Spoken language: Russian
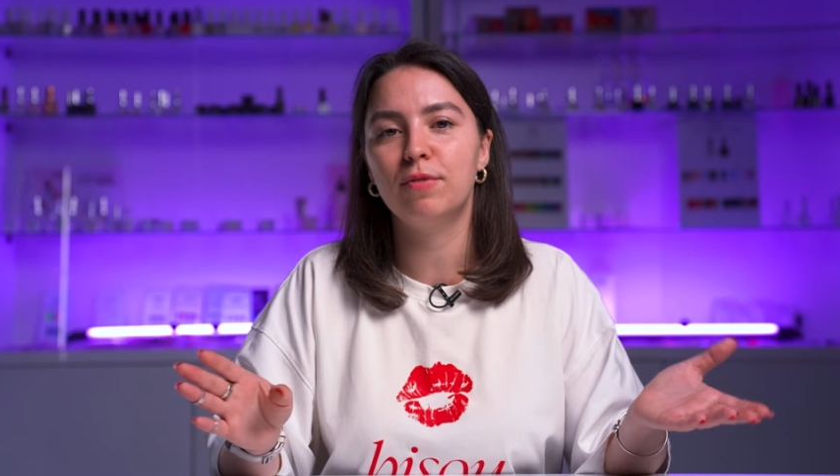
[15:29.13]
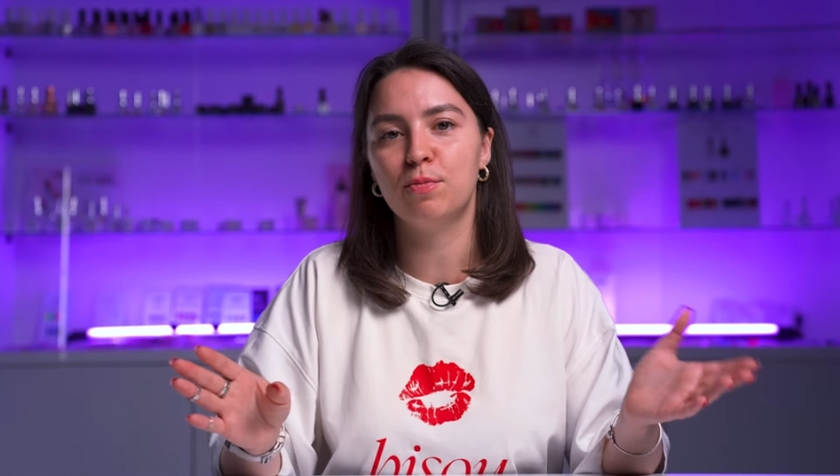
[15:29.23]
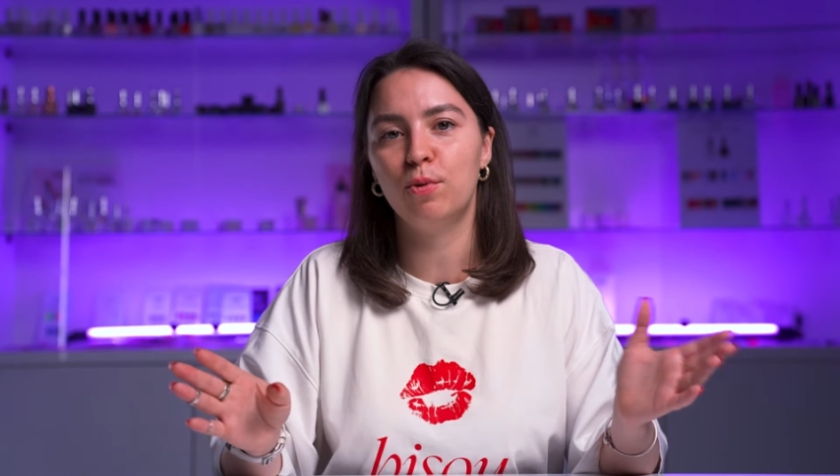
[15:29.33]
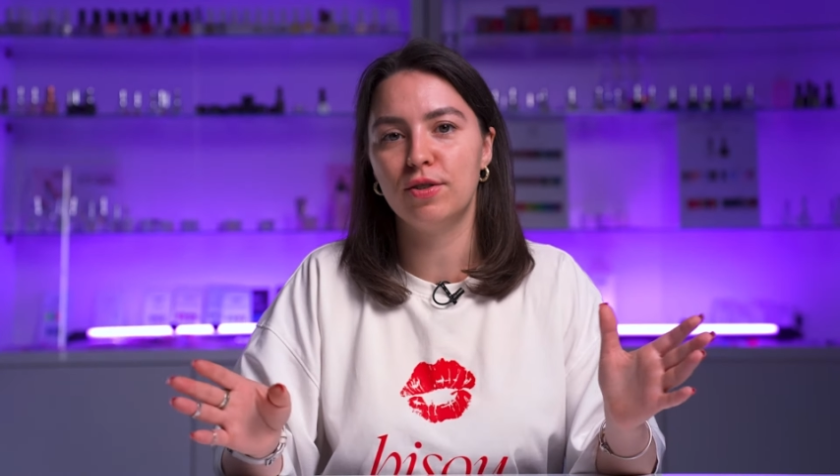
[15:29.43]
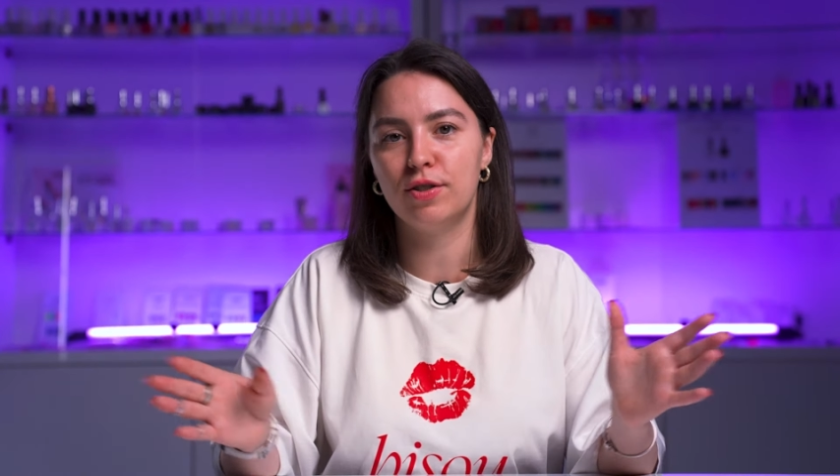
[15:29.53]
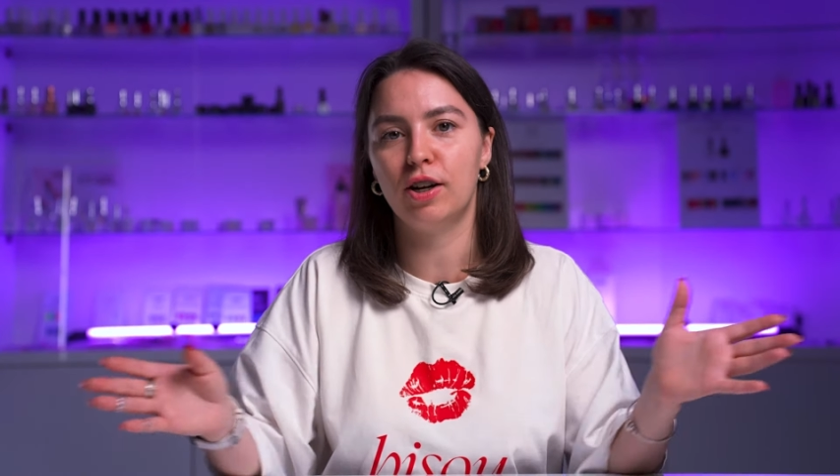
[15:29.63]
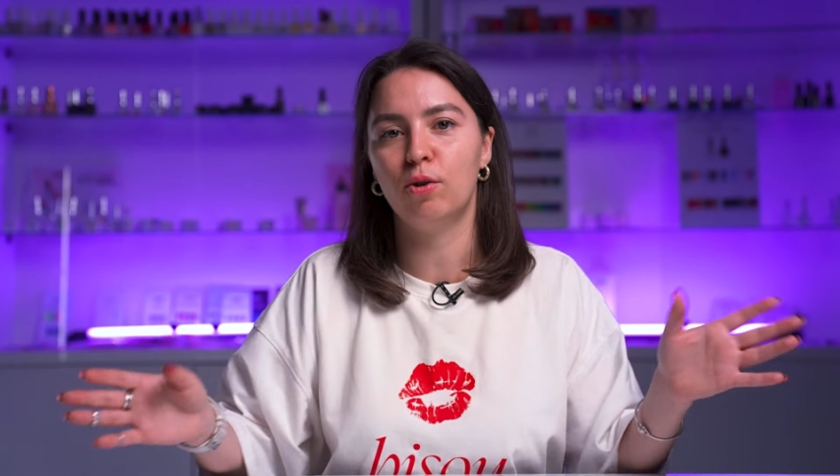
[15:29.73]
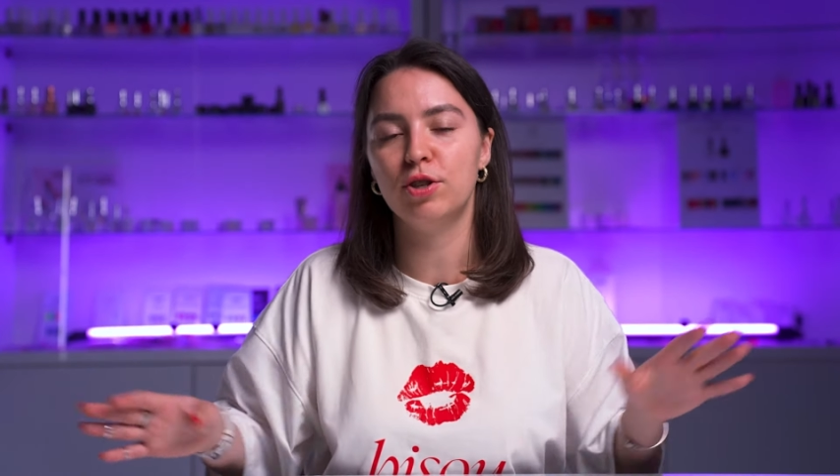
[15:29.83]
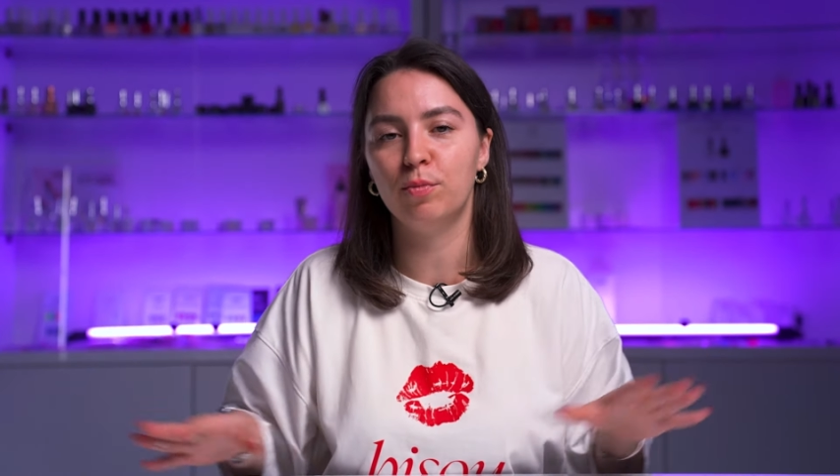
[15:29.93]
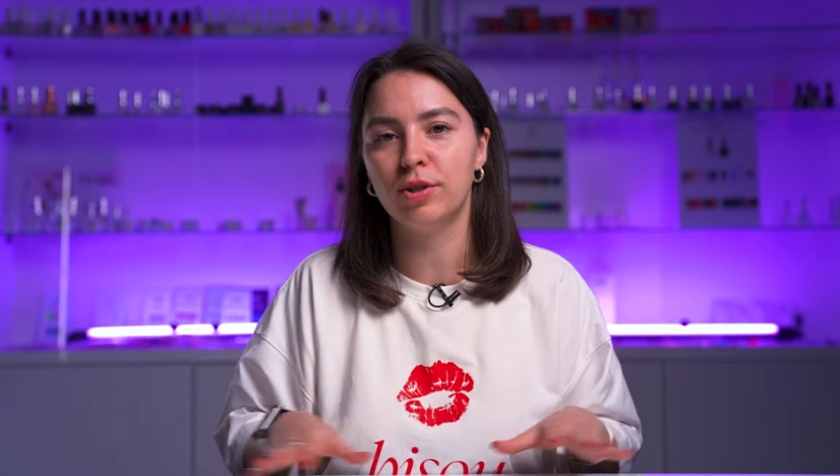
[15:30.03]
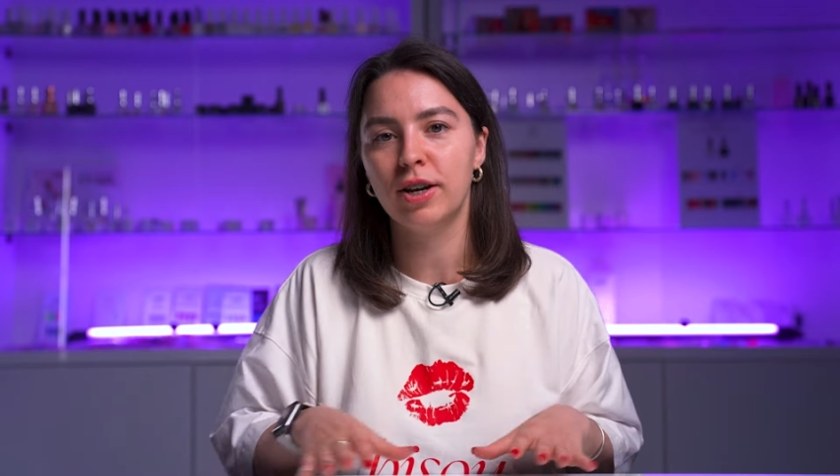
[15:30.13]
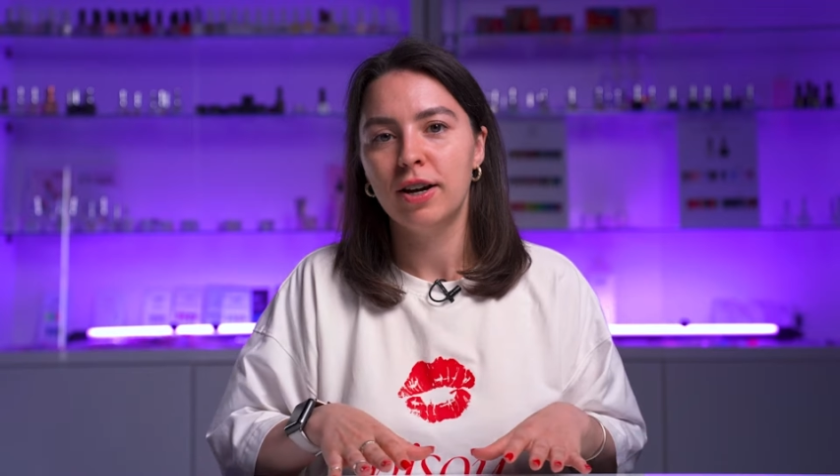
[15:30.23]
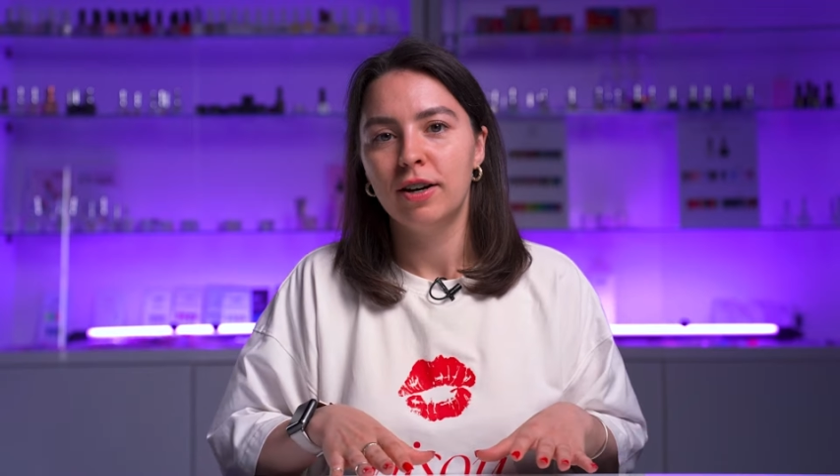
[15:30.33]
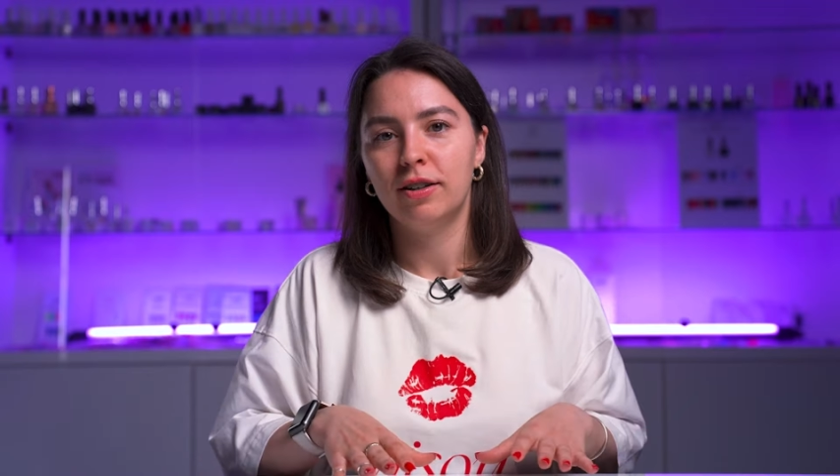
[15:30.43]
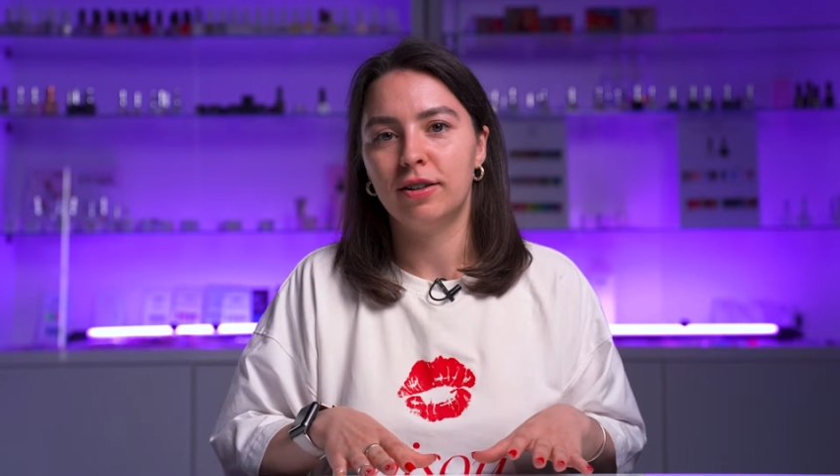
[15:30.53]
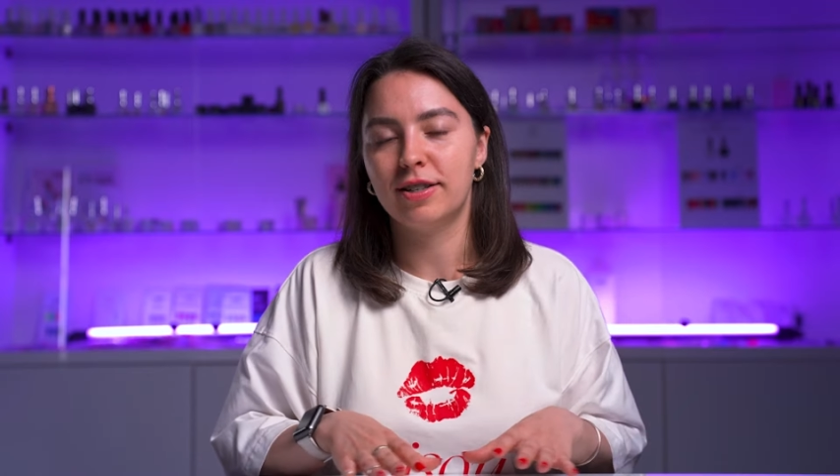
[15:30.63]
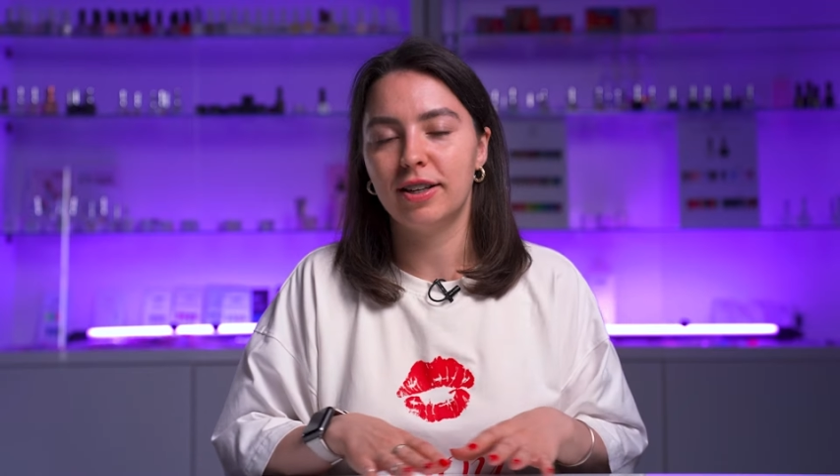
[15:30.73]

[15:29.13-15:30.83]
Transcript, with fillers: воспользоваться какой-нибудь а,